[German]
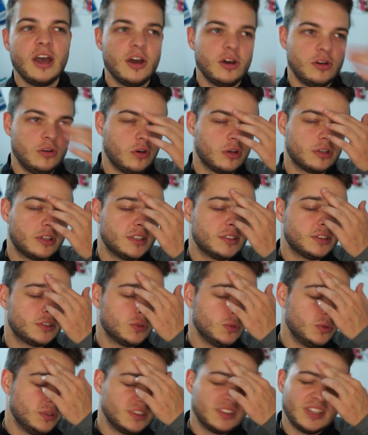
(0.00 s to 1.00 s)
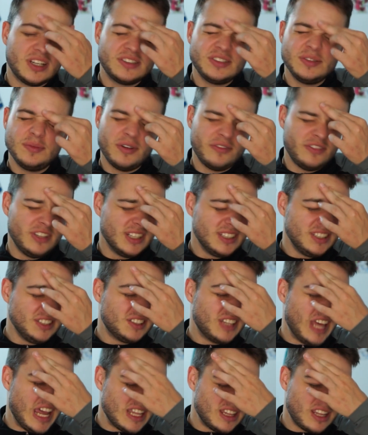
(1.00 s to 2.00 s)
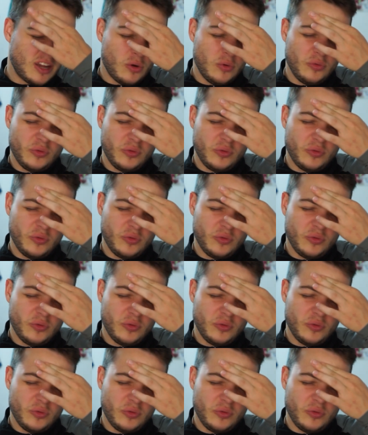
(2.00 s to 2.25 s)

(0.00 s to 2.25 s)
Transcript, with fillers: Noch dazu, ich sage es immer wieder, die Secondary